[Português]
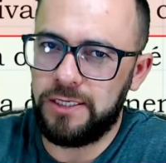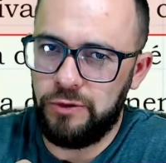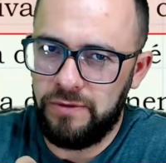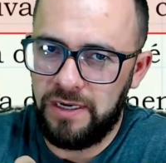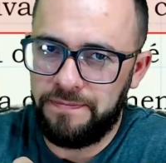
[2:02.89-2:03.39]

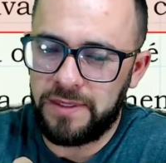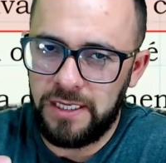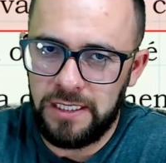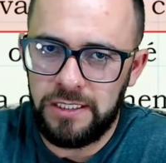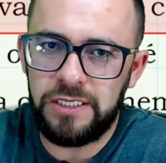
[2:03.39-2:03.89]
uma.
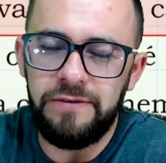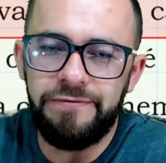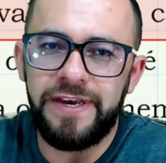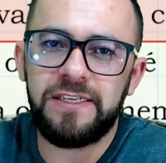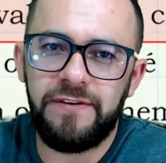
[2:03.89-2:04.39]
Existem
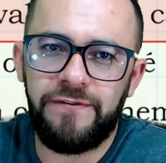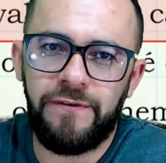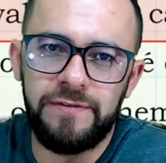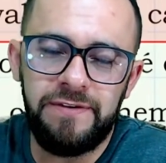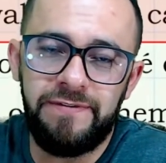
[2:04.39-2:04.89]
diversa,
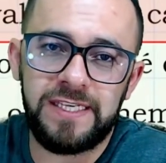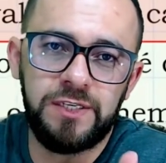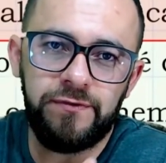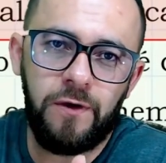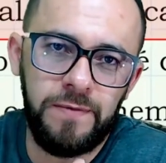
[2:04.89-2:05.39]
diversas
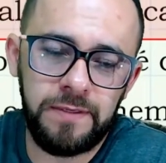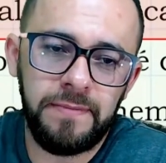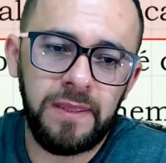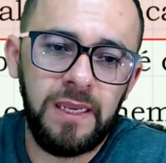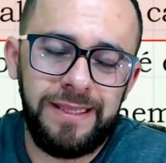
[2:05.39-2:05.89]
formas
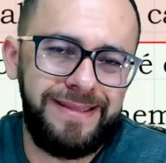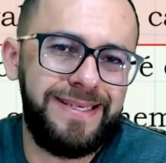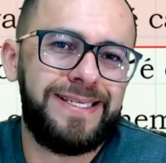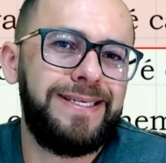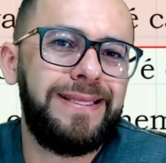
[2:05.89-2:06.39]
de
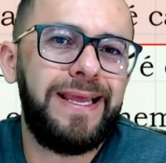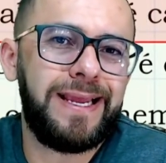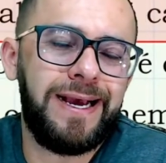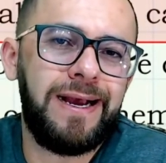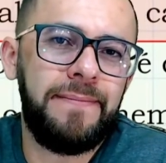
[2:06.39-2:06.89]
se
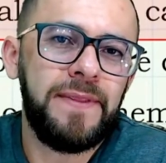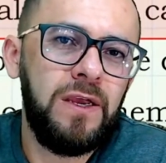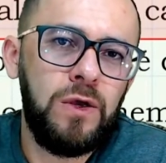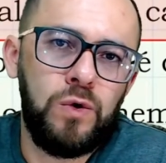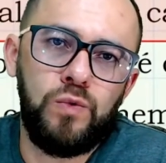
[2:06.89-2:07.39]
negar
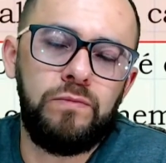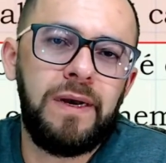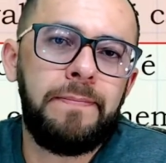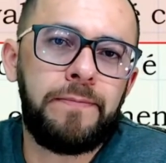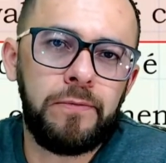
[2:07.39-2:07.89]
uma
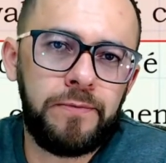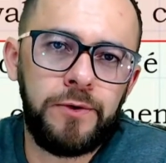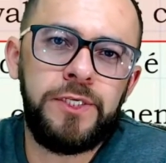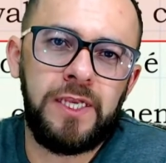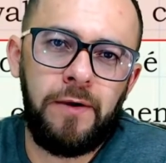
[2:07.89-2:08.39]

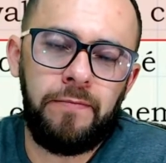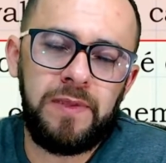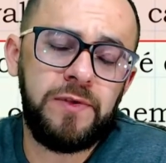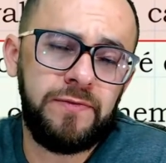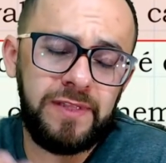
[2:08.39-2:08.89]
proposição.
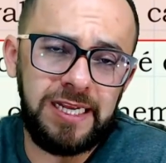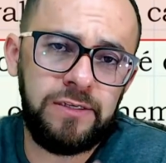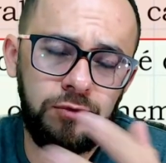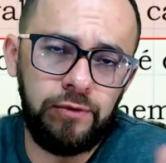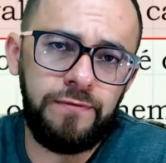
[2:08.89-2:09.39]
Depois eu vou trazer
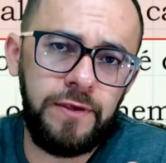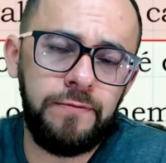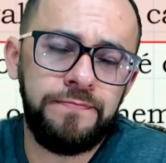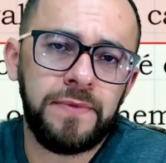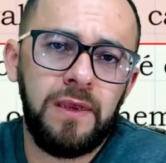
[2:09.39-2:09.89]
outro
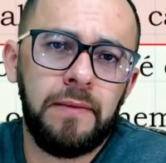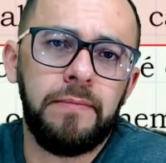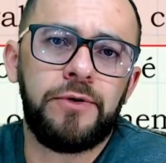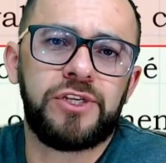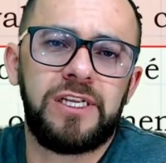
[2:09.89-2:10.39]
vídeo
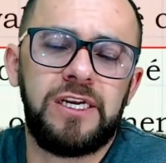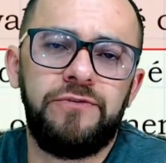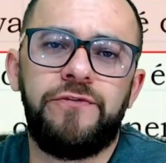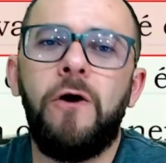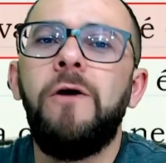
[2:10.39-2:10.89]
mostrando
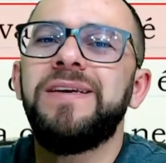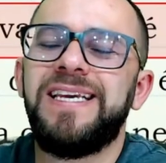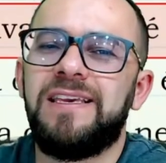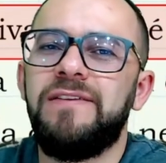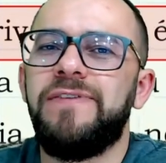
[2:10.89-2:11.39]
formas
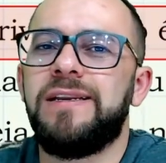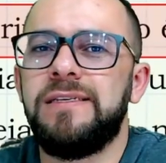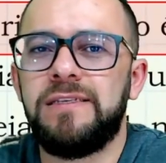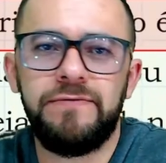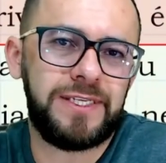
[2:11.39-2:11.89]
equivalentes
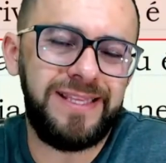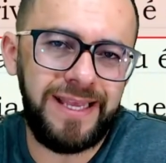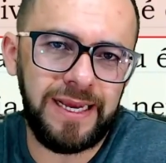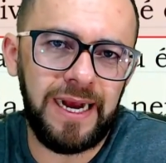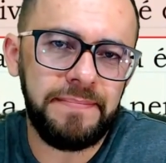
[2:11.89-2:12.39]
de você
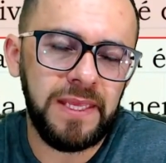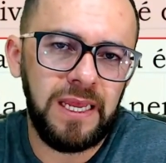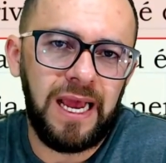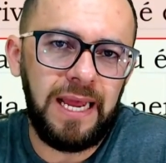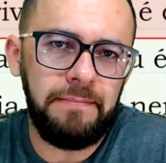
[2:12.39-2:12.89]
negar
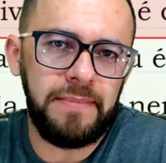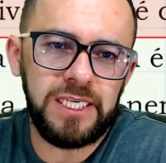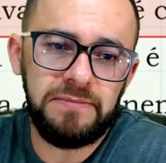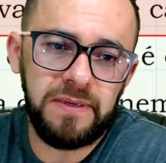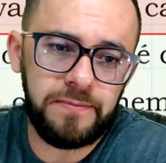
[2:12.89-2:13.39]
a
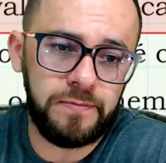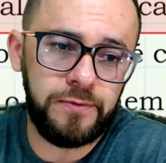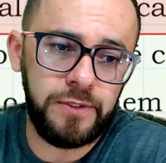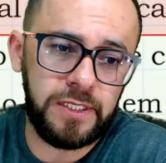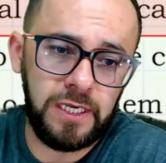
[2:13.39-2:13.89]
mesma
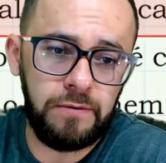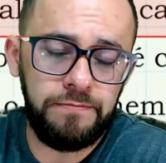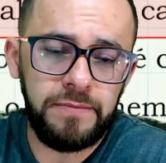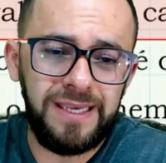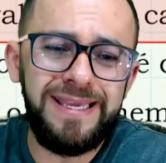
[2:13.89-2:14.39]
proposição
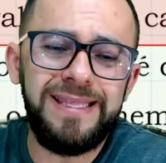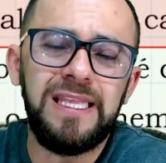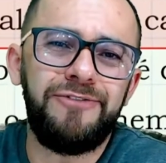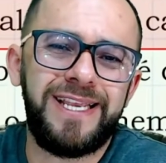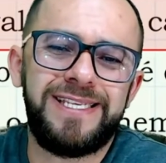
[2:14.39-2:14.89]
e
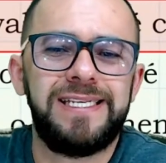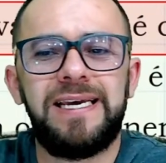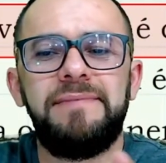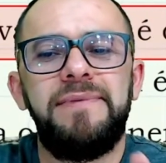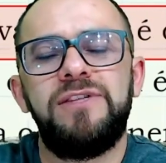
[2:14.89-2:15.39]
não
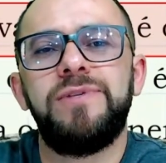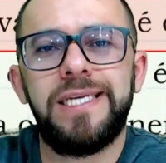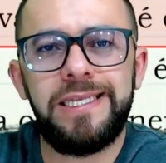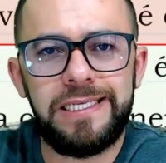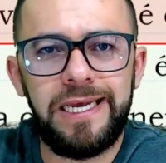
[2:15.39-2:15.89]
necessariamente
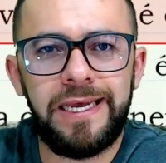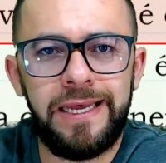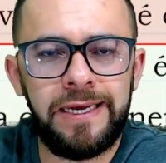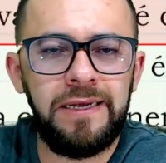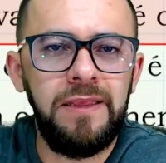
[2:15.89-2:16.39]
usando essa
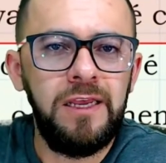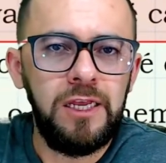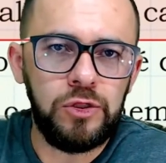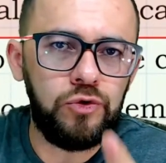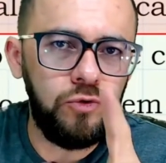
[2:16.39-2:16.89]
regra
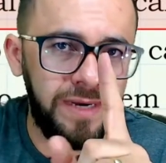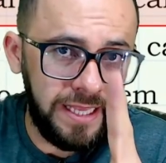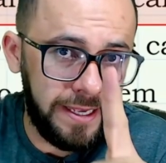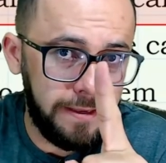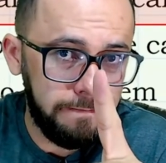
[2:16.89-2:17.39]
do
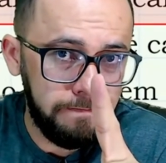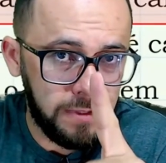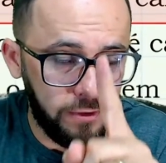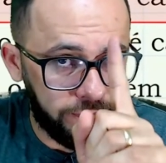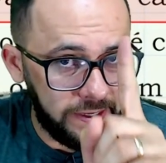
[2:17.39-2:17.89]
mané.
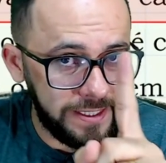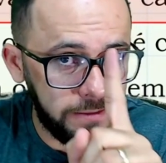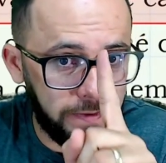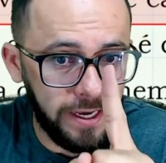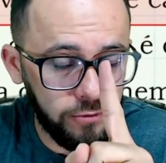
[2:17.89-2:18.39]
Então fique
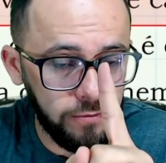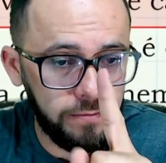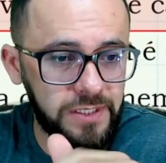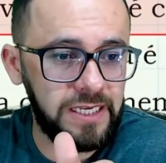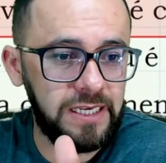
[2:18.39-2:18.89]
esperto.
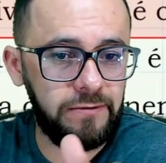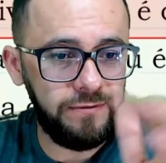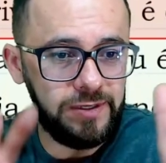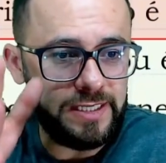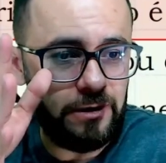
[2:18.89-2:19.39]
Pode ser que quando
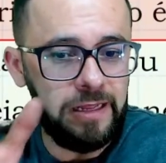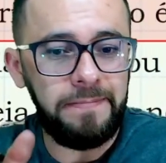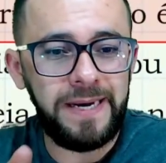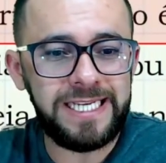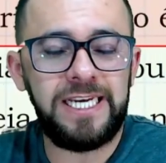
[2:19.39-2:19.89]
você olhe
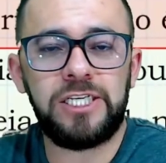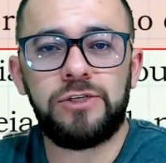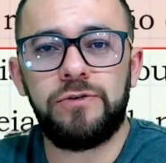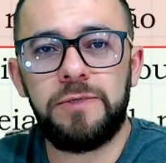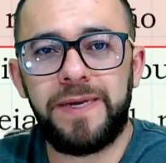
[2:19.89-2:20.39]
para as
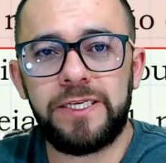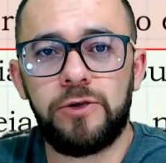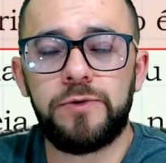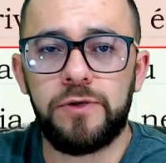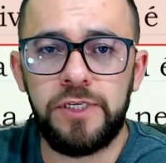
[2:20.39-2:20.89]
questões, para as
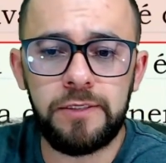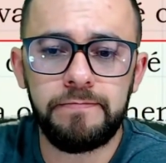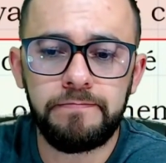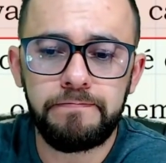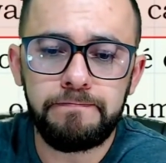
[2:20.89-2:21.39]
opções,
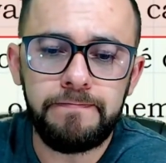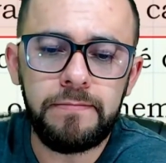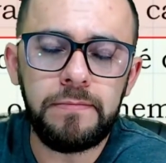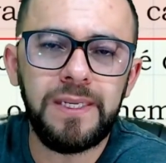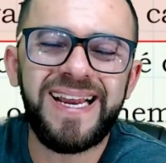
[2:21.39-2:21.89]

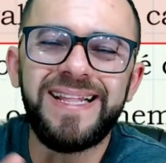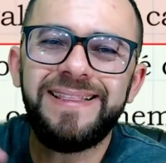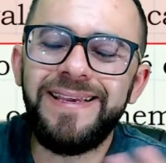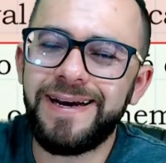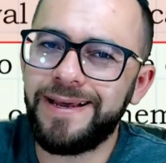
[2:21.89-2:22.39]

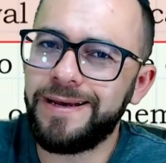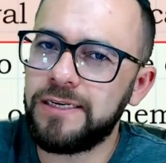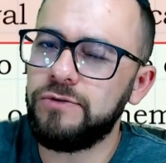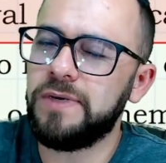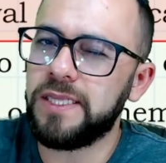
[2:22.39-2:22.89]
cadê a regra
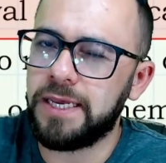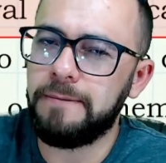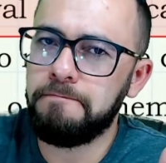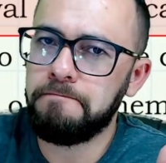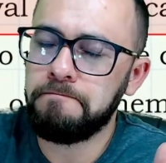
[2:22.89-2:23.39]
do mané?
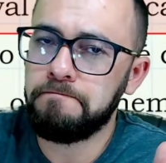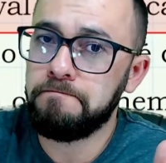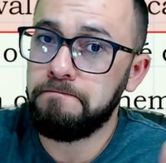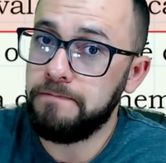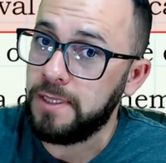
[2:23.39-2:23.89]

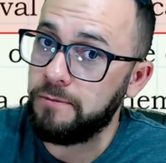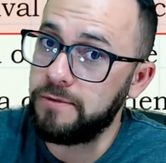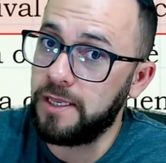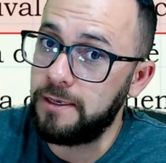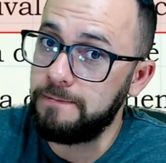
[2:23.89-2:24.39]
Não
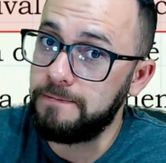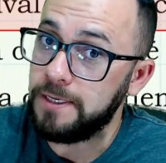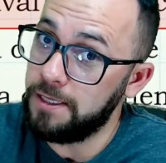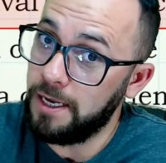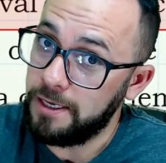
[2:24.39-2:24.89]
tem. E
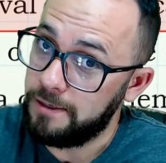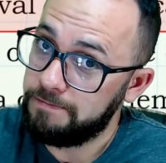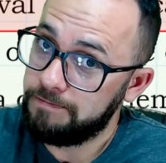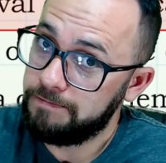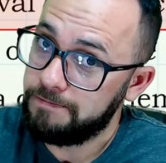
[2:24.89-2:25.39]
daí?
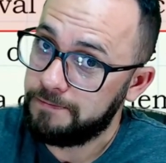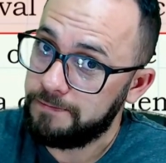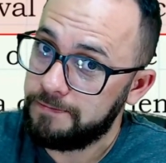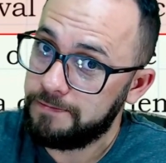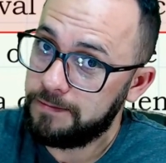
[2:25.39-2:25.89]

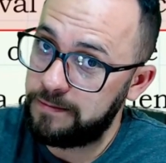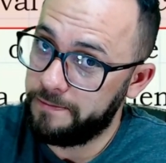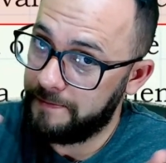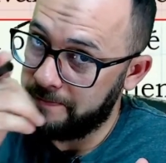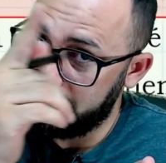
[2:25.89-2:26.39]

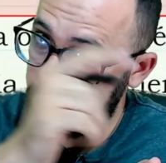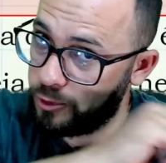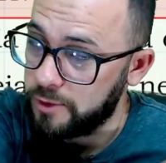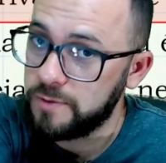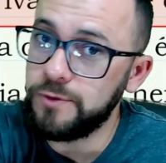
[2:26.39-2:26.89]
Nos
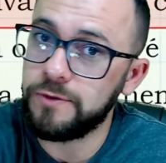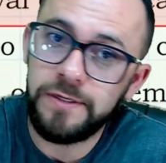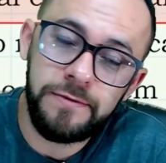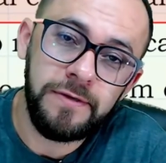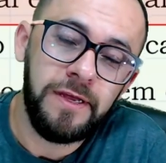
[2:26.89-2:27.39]
próximos
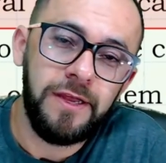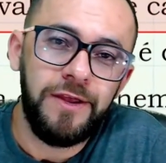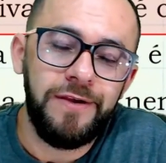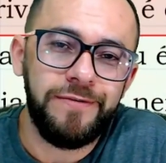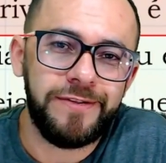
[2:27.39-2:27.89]
vídeos,
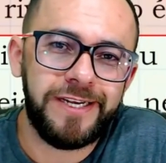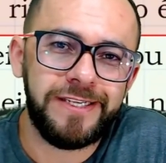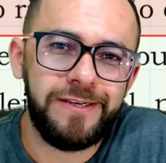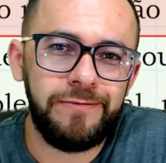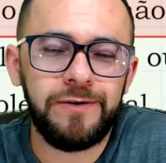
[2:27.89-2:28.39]
vou trazer
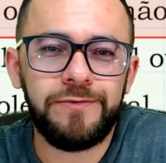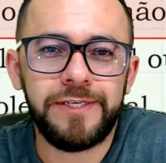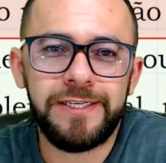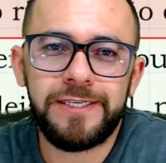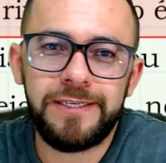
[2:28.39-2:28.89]
alguma coisa
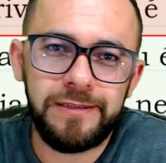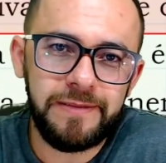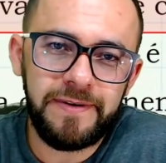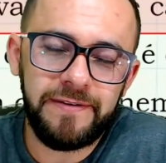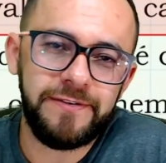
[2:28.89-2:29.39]
nesse sentido
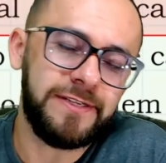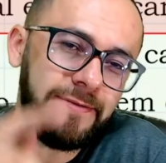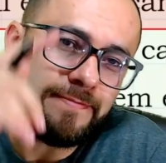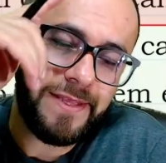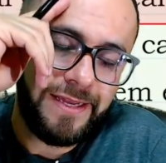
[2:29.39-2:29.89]
para você.
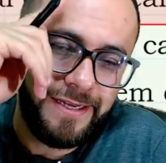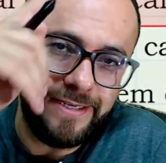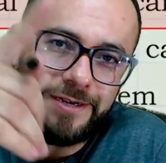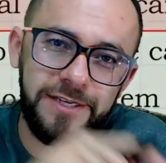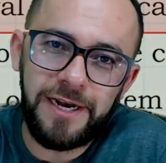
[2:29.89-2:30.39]

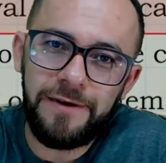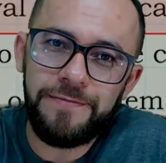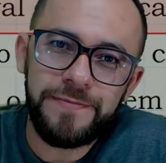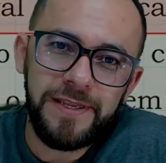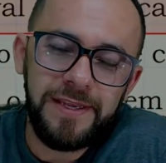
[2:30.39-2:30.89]
Tchau,
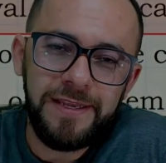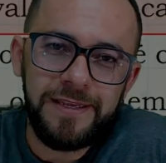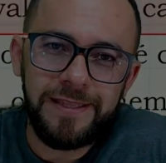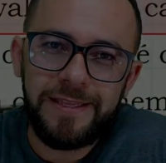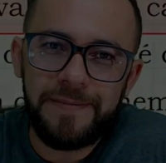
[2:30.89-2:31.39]
tchau e
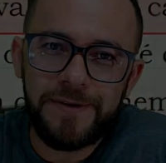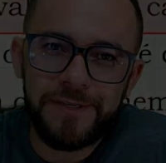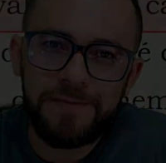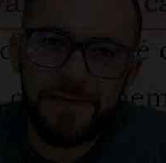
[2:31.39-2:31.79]
até a próxima.